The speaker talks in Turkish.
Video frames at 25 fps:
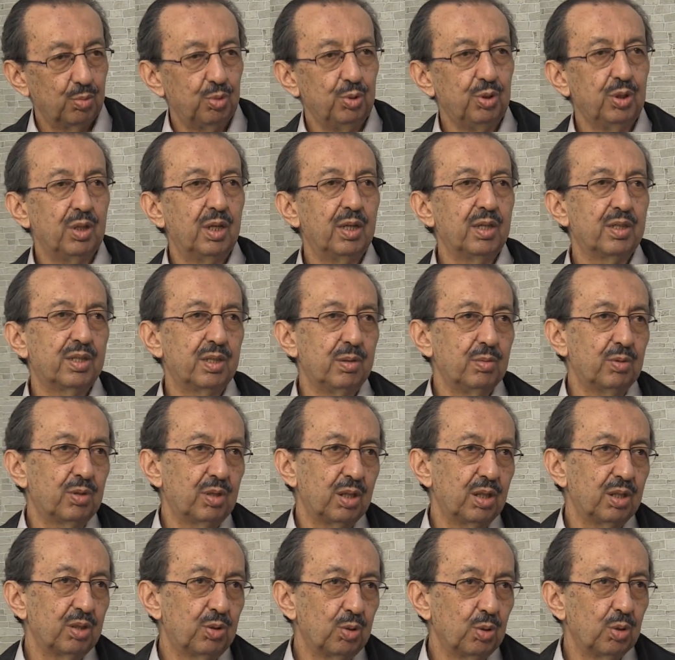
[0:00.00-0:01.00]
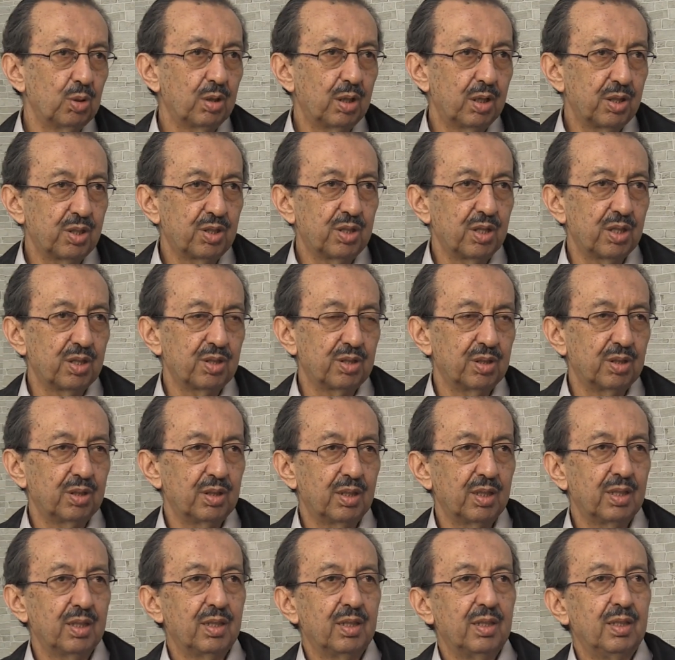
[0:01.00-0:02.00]
Bu nihayet imkanat yollar
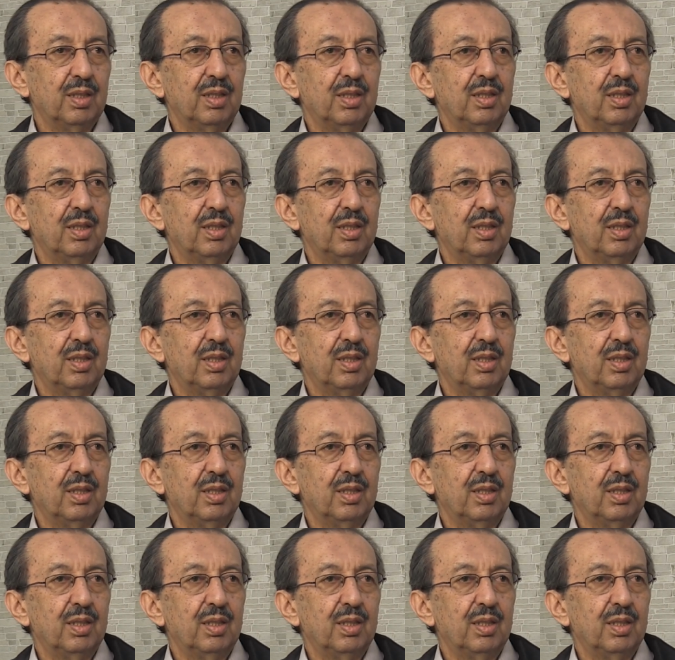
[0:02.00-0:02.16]
içerisinde